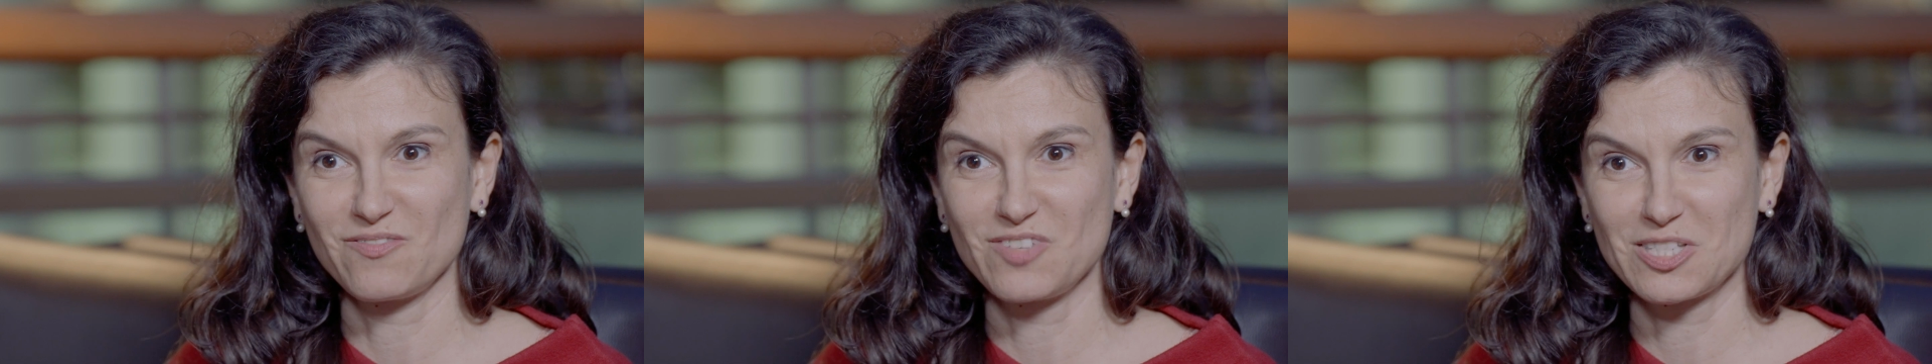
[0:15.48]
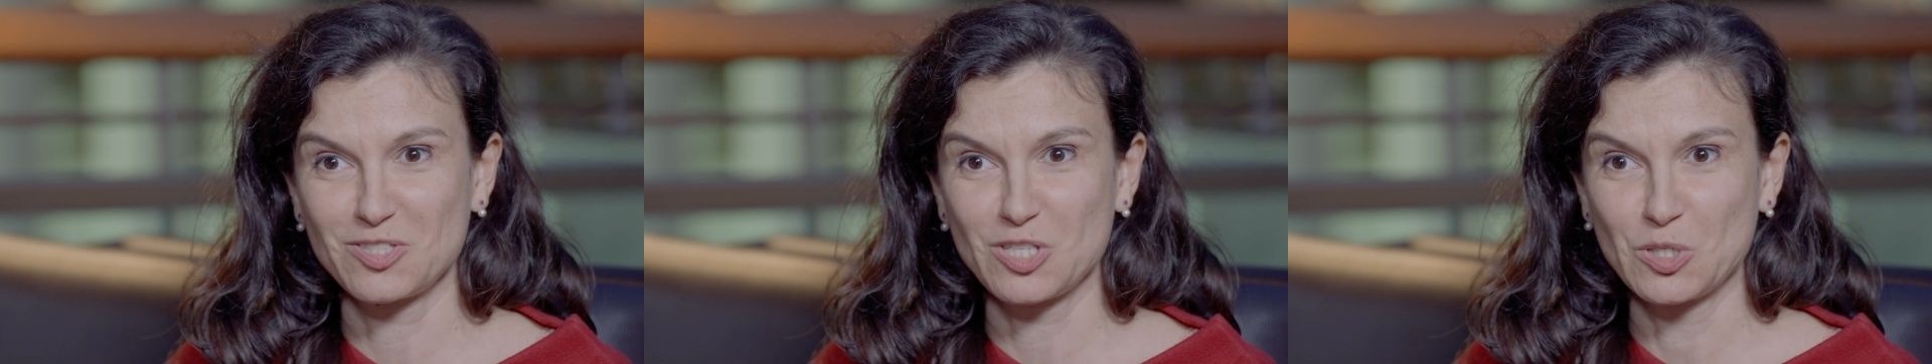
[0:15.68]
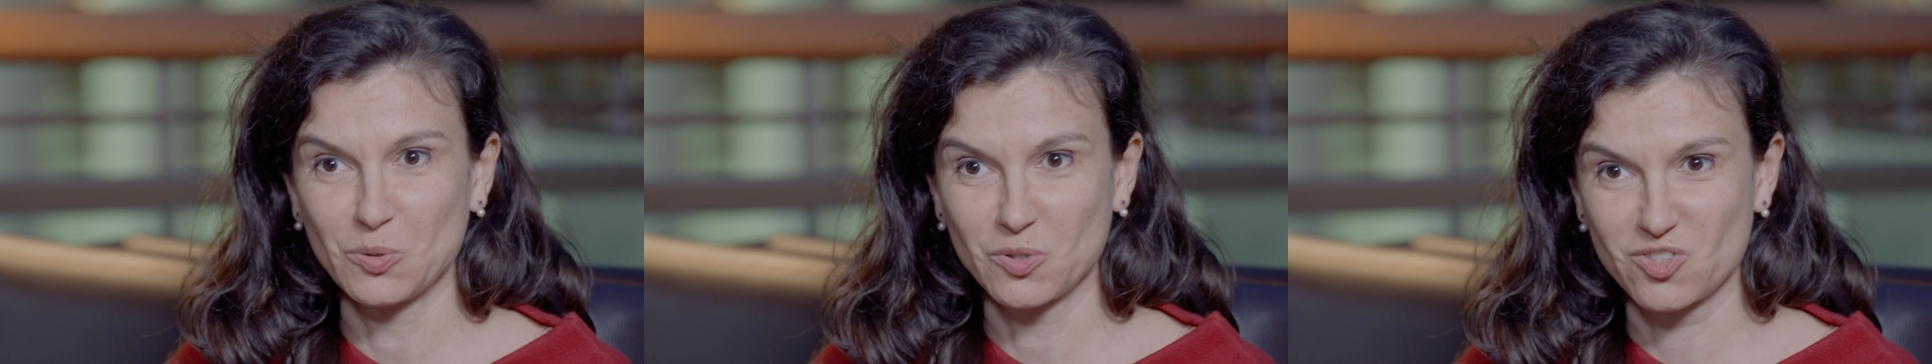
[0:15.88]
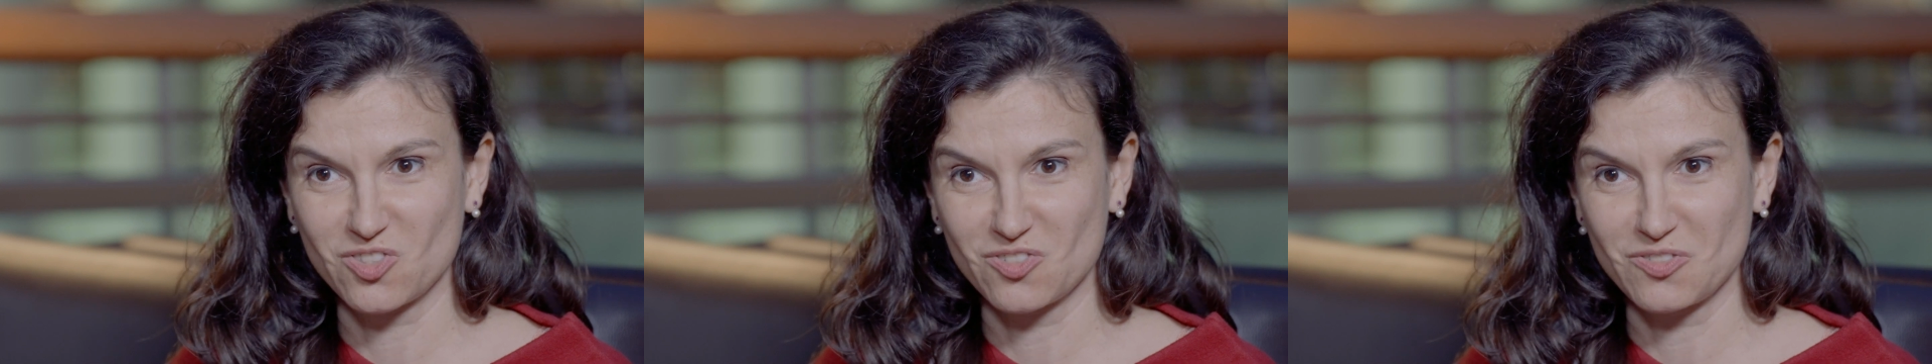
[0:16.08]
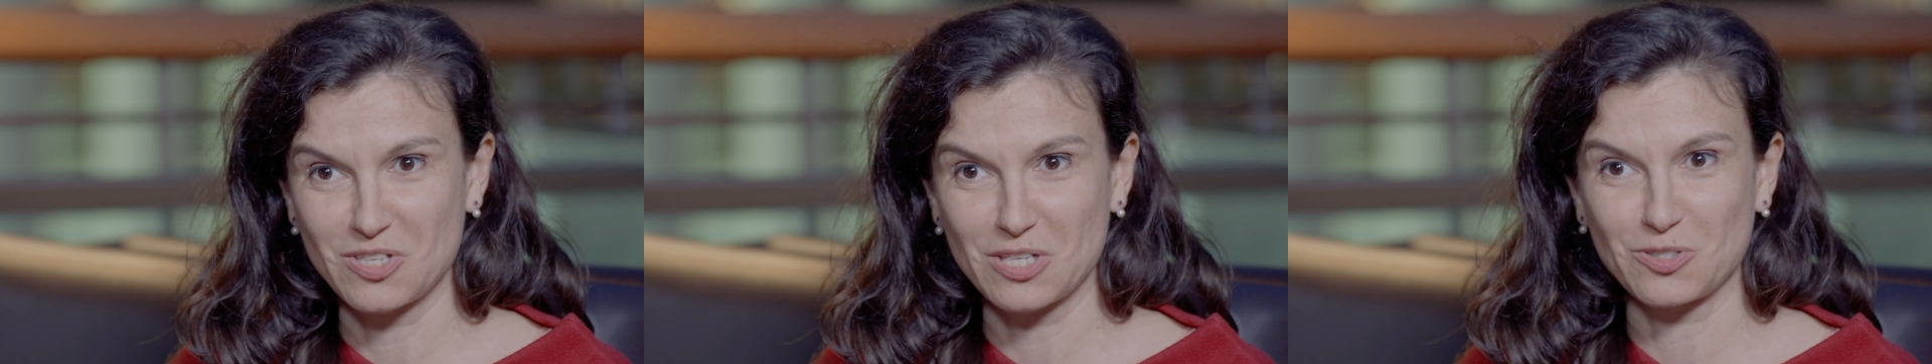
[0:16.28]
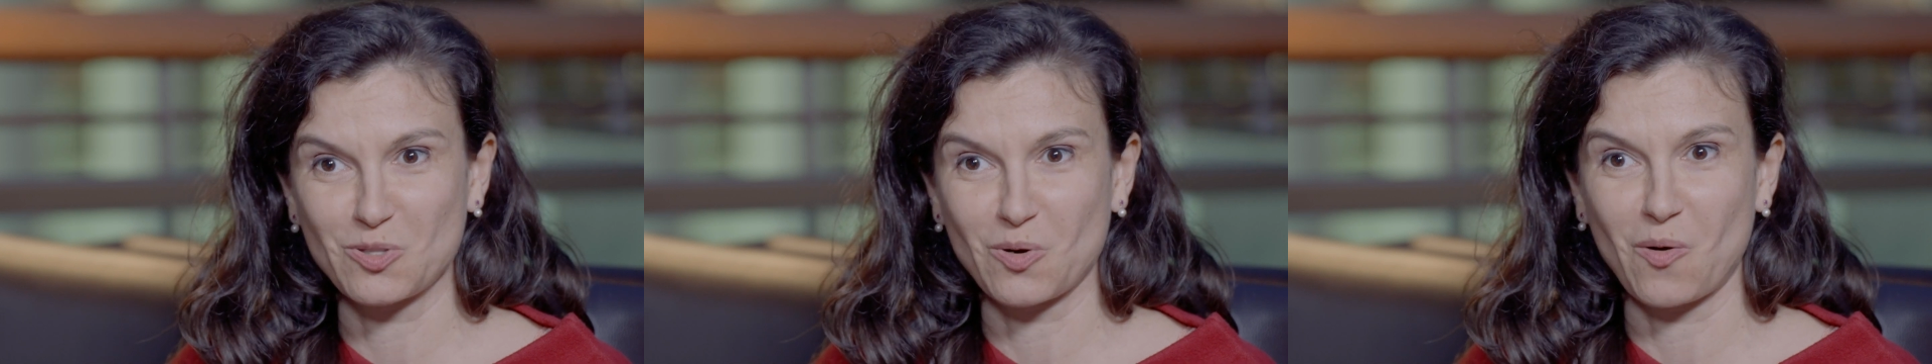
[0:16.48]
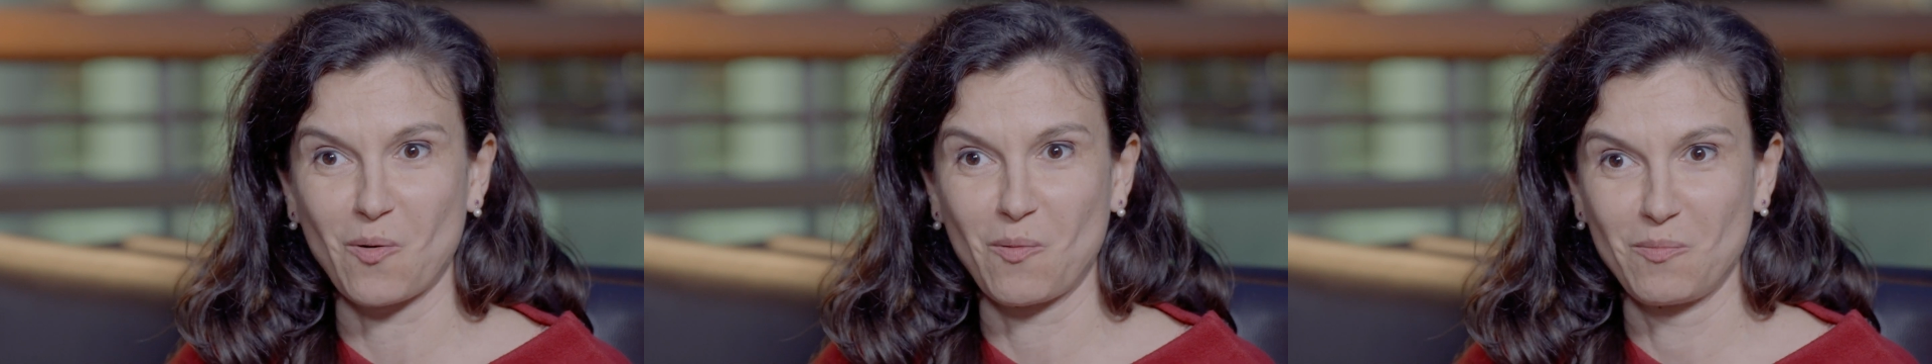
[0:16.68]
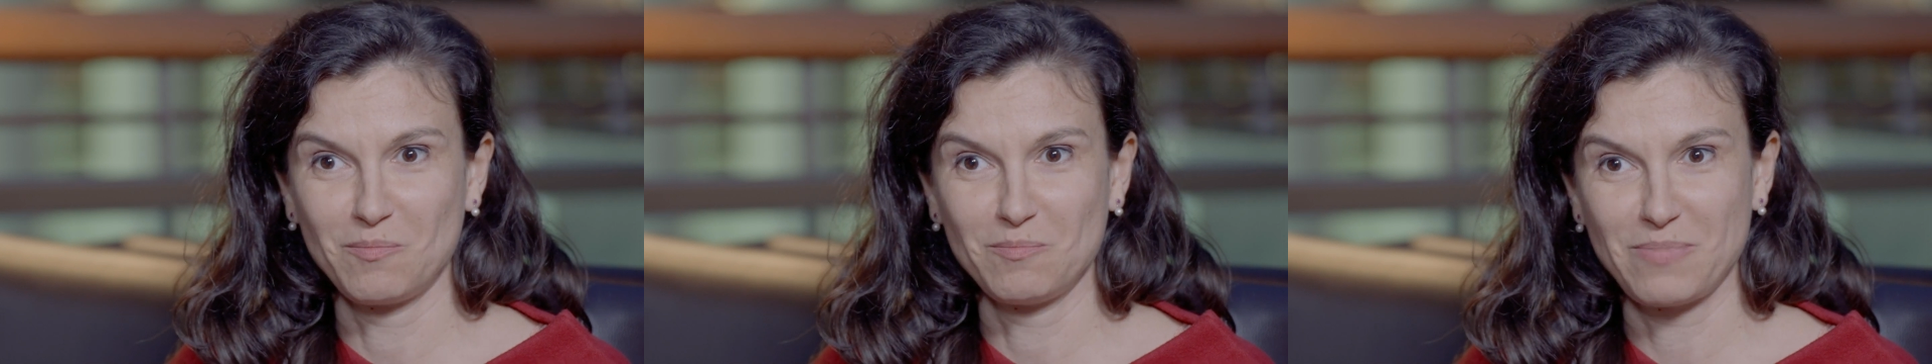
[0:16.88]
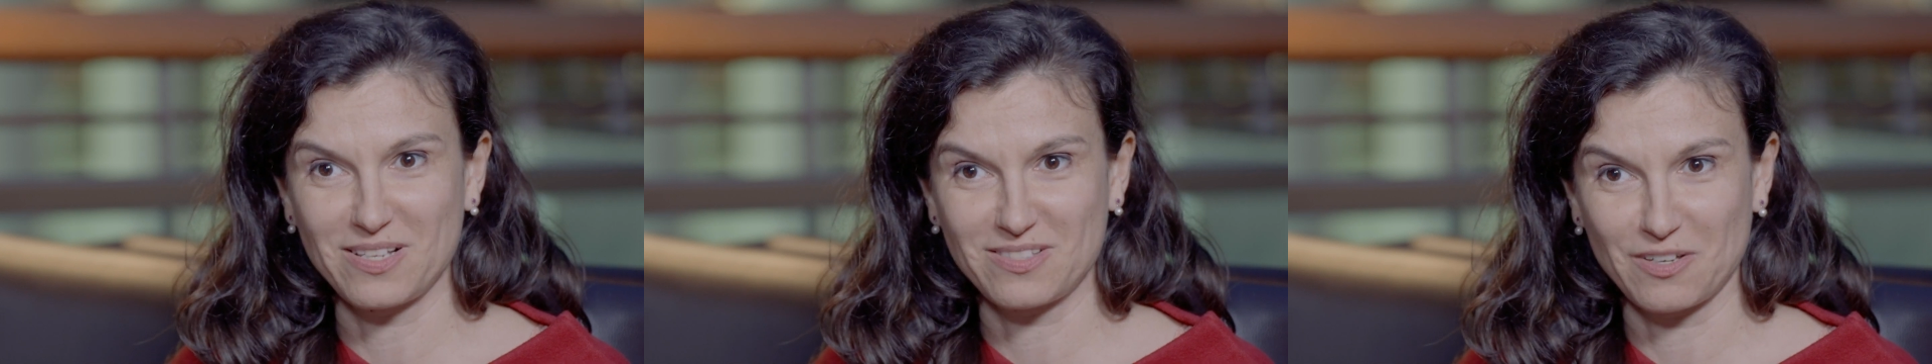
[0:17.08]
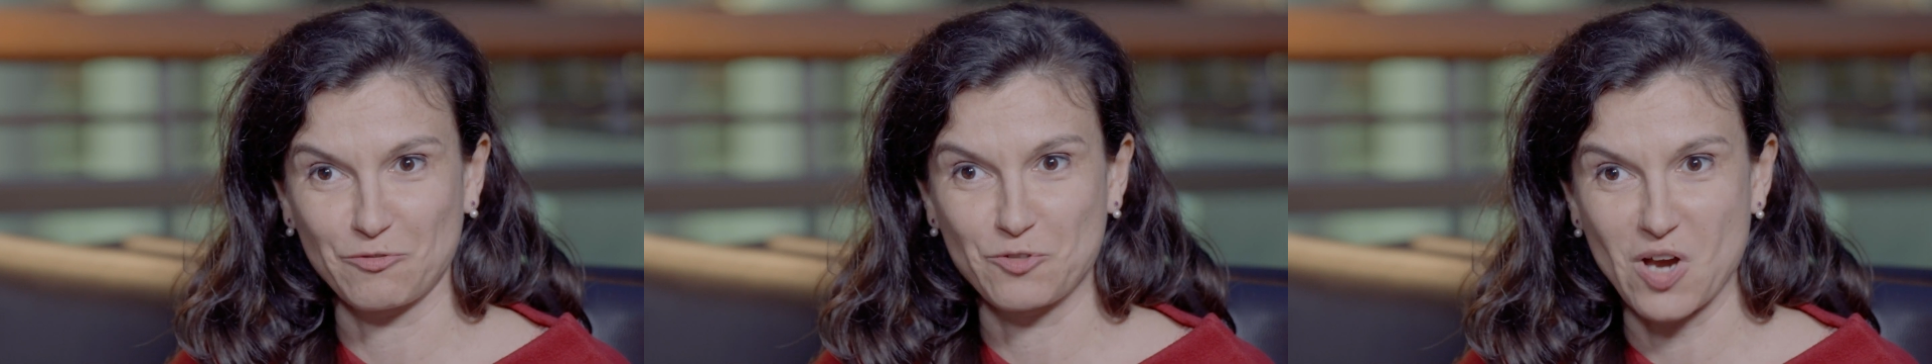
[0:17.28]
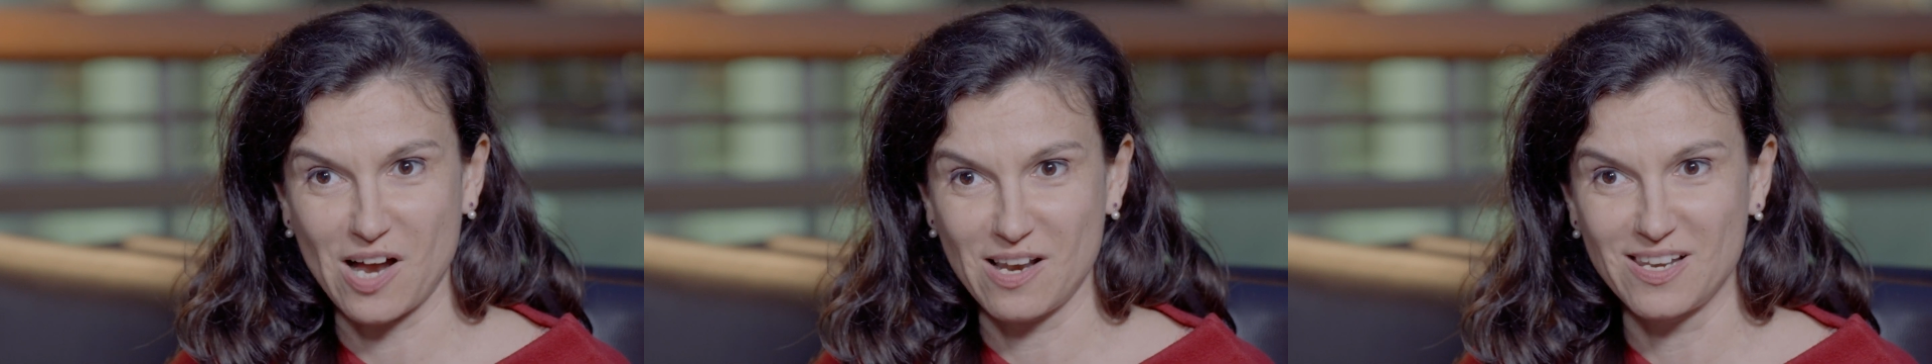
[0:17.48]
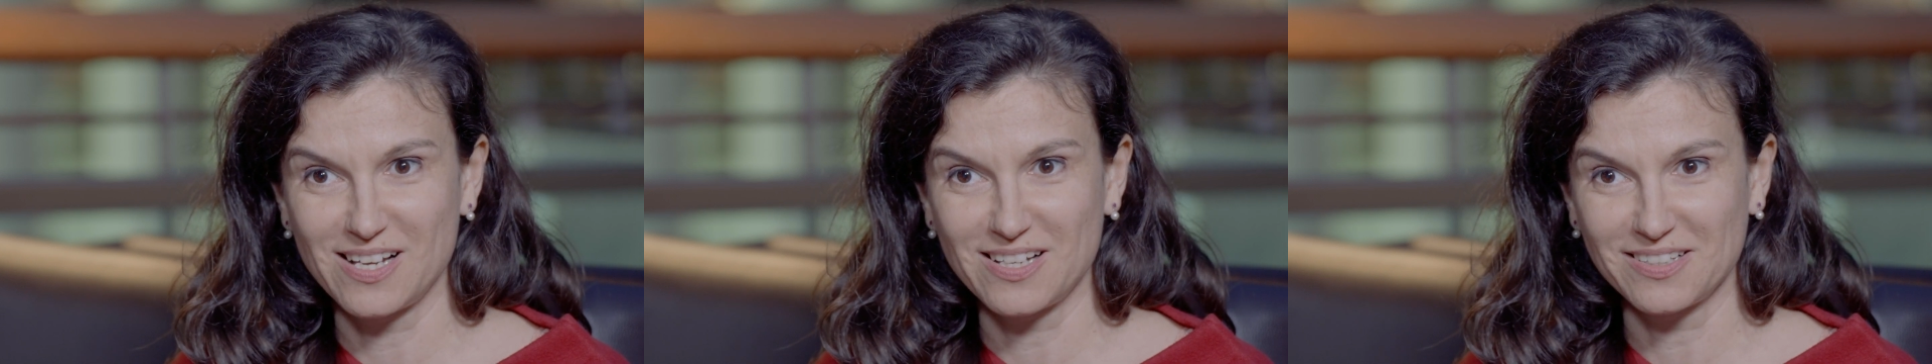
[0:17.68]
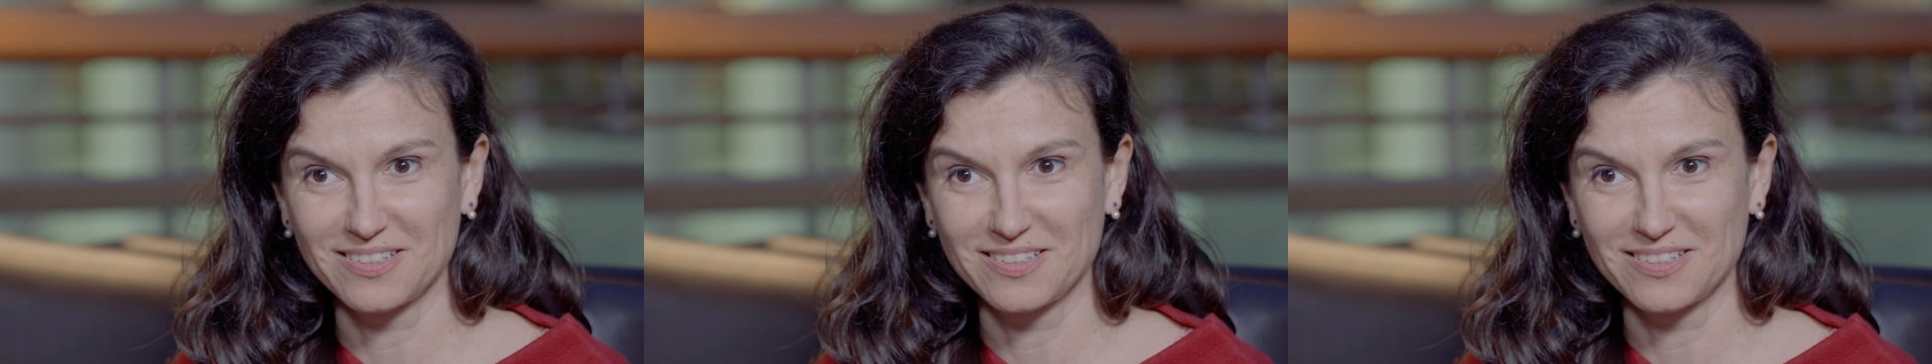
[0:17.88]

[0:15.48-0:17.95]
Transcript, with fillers: wir sie nutzen, desto besser für alle.